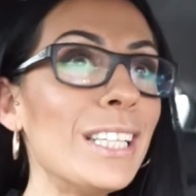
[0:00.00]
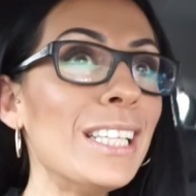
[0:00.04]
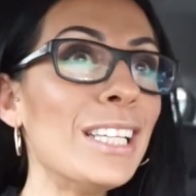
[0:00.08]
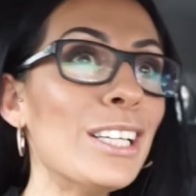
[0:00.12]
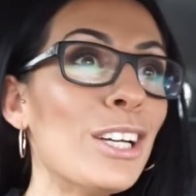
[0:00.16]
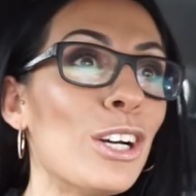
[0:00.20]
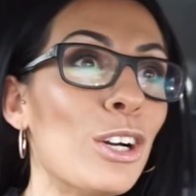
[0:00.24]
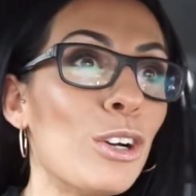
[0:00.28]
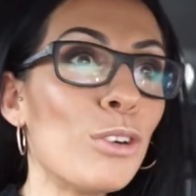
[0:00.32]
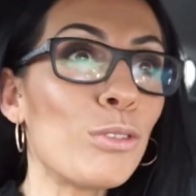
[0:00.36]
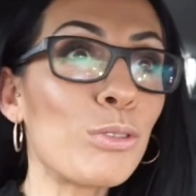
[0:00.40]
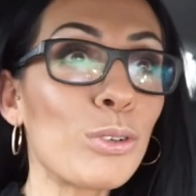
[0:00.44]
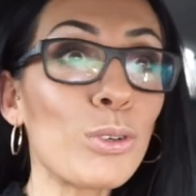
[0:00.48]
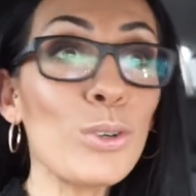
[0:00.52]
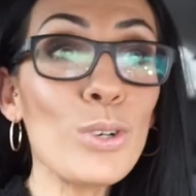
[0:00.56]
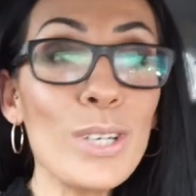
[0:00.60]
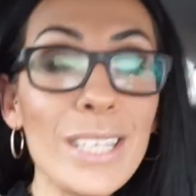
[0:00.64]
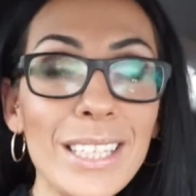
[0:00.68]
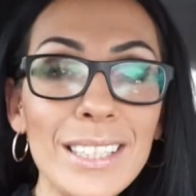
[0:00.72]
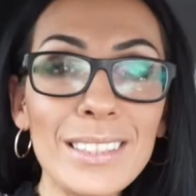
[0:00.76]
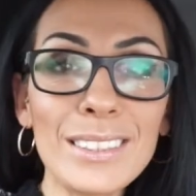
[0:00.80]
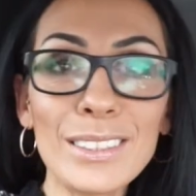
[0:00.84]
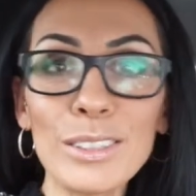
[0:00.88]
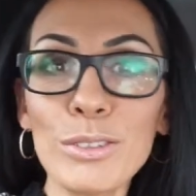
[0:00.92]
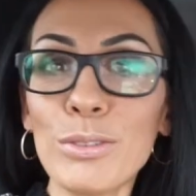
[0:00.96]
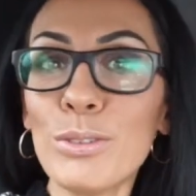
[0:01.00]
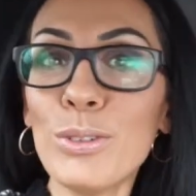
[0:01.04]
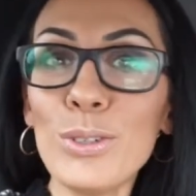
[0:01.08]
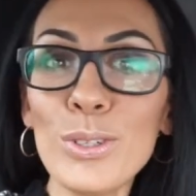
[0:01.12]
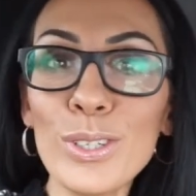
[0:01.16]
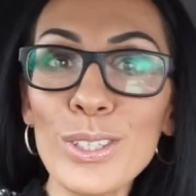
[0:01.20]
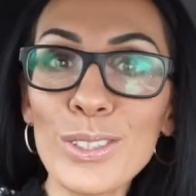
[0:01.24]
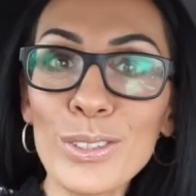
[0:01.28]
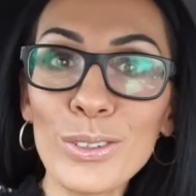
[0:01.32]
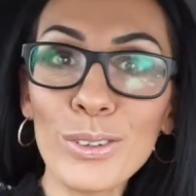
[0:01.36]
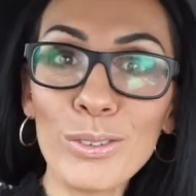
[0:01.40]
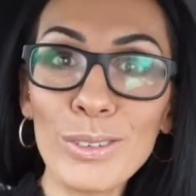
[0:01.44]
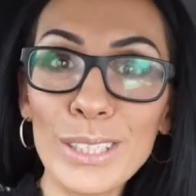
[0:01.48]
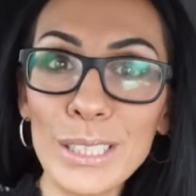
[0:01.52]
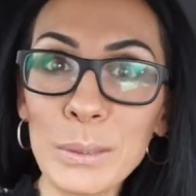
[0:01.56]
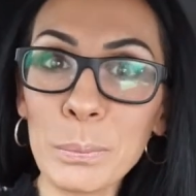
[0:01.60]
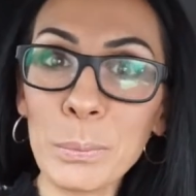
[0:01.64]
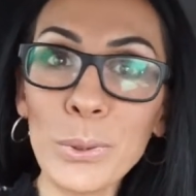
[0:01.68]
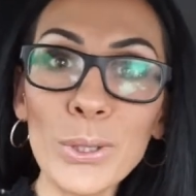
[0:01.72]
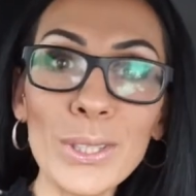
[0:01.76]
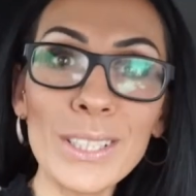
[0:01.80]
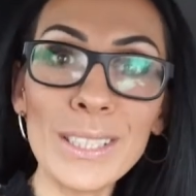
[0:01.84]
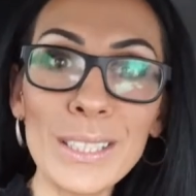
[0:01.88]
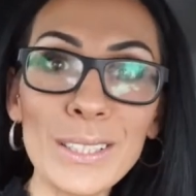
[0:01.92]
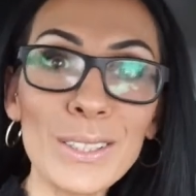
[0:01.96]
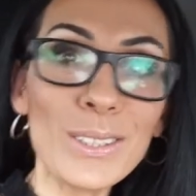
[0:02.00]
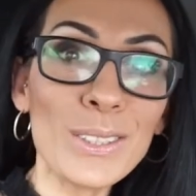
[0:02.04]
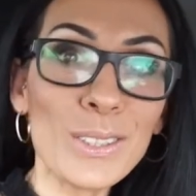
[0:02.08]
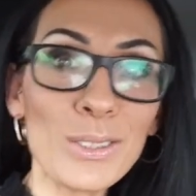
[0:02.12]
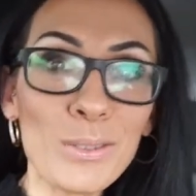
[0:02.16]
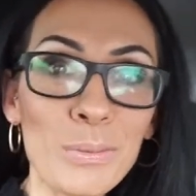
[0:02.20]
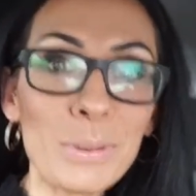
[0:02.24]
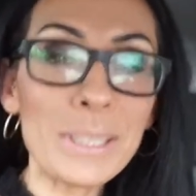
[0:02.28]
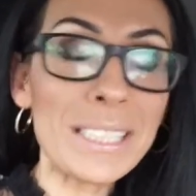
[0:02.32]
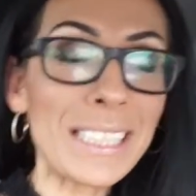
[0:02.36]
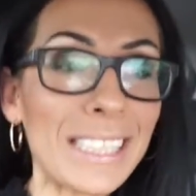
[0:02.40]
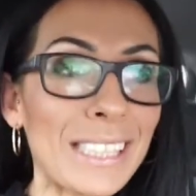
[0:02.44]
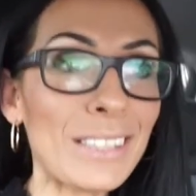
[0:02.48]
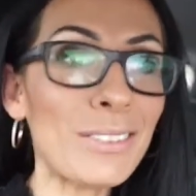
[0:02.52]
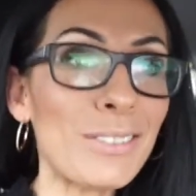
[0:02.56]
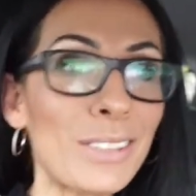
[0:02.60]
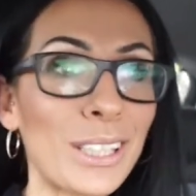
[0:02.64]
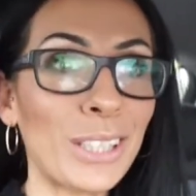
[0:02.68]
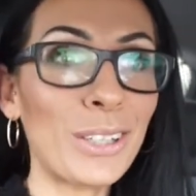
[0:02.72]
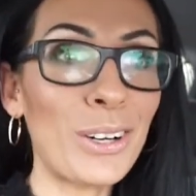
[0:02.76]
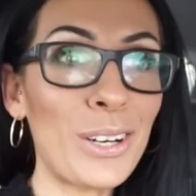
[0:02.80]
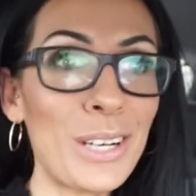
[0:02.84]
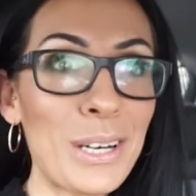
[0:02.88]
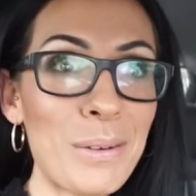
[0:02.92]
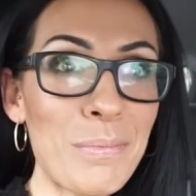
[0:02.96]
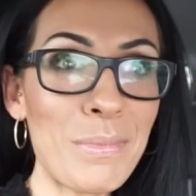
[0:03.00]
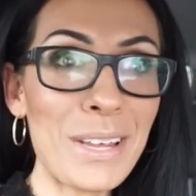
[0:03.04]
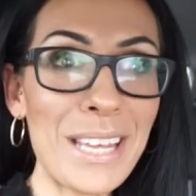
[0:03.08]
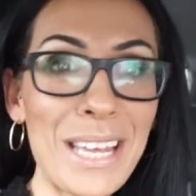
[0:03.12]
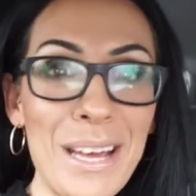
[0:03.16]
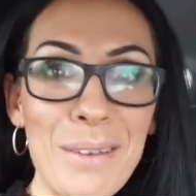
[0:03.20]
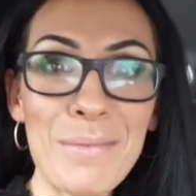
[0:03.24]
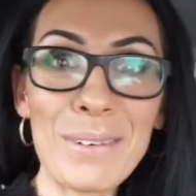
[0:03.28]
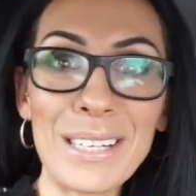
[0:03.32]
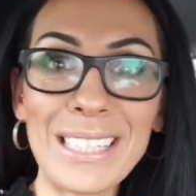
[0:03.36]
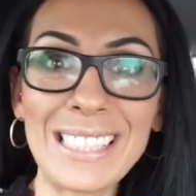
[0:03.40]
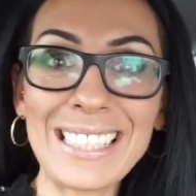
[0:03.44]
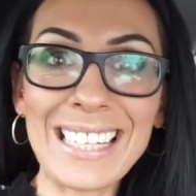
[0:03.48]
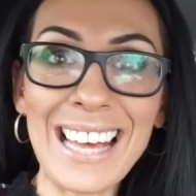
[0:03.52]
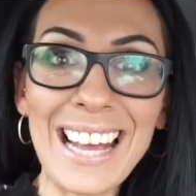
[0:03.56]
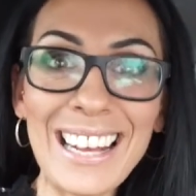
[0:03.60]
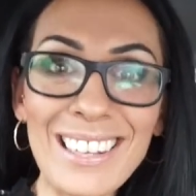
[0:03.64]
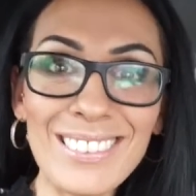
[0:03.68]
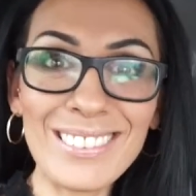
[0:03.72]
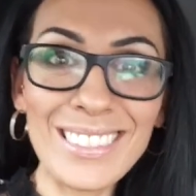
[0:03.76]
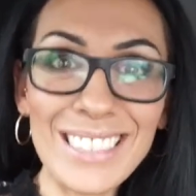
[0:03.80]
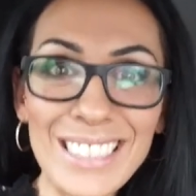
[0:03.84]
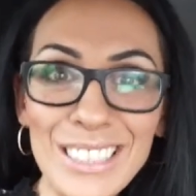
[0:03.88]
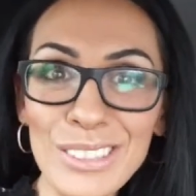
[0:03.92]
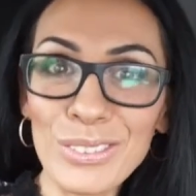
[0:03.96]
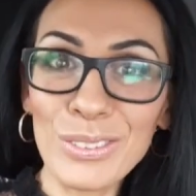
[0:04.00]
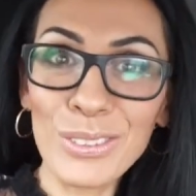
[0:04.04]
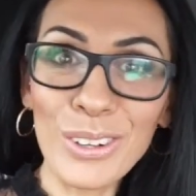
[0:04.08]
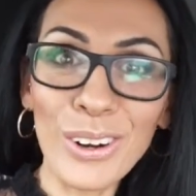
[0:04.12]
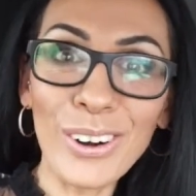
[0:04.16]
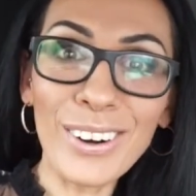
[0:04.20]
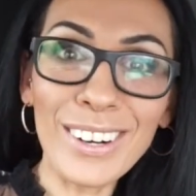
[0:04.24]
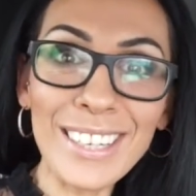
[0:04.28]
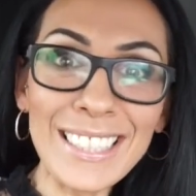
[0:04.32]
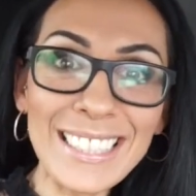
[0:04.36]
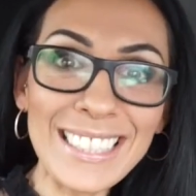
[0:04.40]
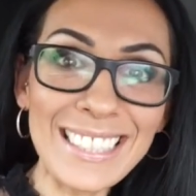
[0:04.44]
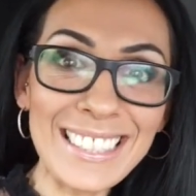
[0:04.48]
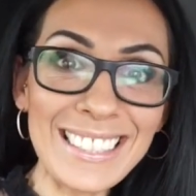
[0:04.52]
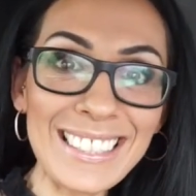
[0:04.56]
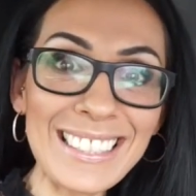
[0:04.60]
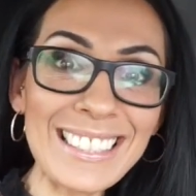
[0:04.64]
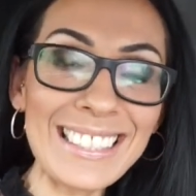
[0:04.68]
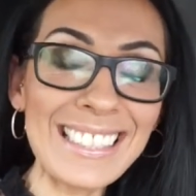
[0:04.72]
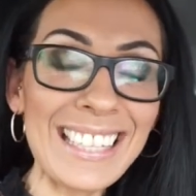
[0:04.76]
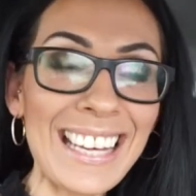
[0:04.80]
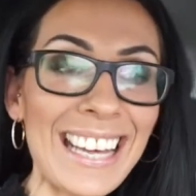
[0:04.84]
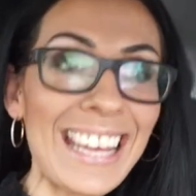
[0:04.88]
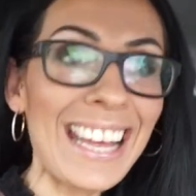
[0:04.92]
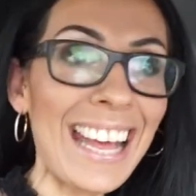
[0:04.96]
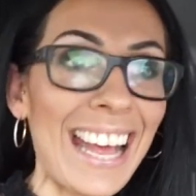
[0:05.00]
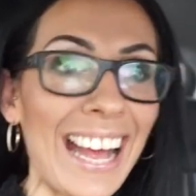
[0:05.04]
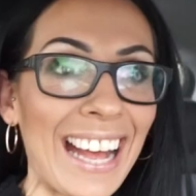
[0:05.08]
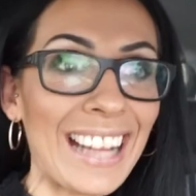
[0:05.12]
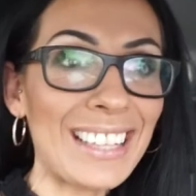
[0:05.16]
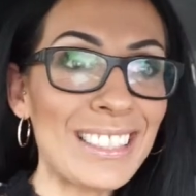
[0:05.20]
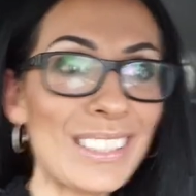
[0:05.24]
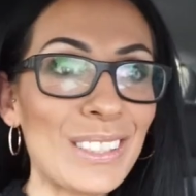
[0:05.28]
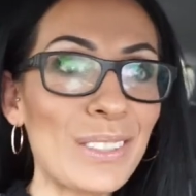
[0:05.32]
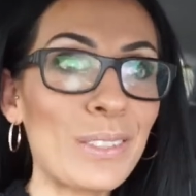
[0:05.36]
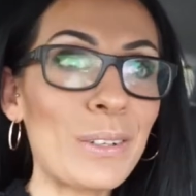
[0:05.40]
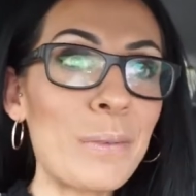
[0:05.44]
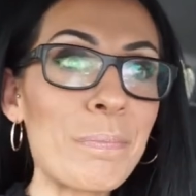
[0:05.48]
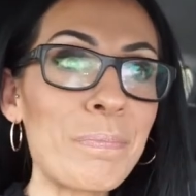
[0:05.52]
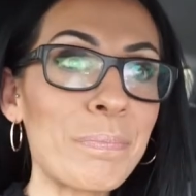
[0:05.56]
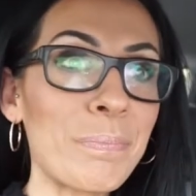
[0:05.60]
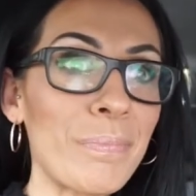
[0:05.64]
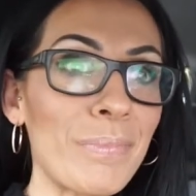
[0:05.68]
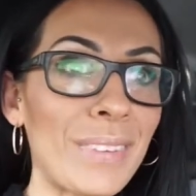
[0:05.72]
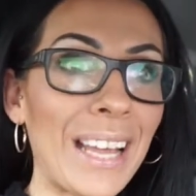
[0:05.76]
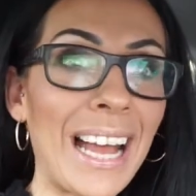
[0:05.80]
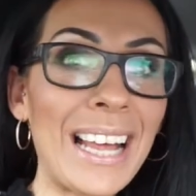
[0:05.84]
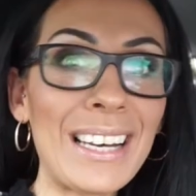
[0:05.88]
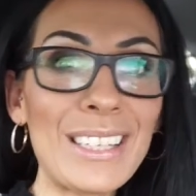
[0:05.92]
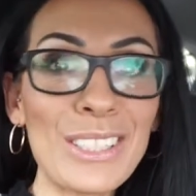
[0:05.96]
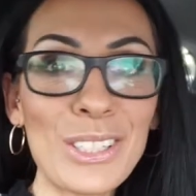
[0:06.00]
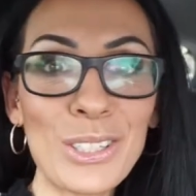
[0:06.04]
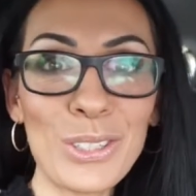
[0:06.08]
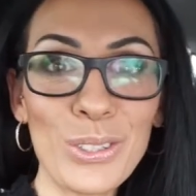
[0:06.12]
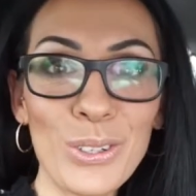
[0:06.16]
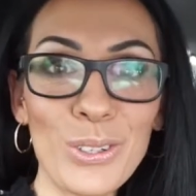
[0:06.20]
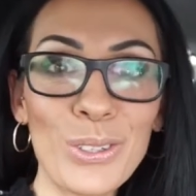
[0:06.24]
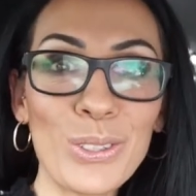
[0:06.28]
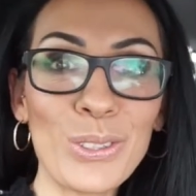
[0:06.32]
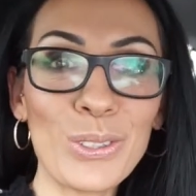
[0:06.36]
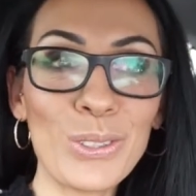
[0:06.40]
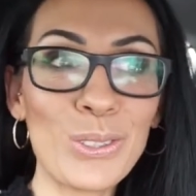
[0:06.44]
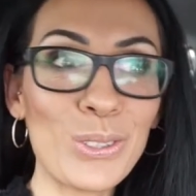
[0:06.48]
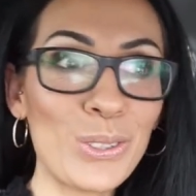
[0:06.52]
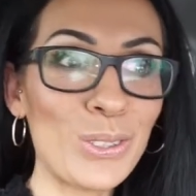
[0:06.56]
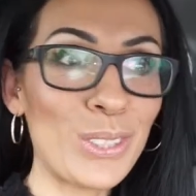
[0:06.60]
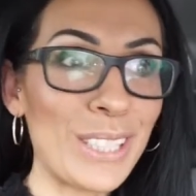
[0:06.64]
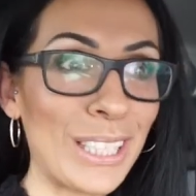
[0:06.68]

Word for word: die Frühlingsgefühle, so was Putzen und so betrifft. Da könnt ihr mir ja mal sagen, wie das für euch ist. Also alles schön so zu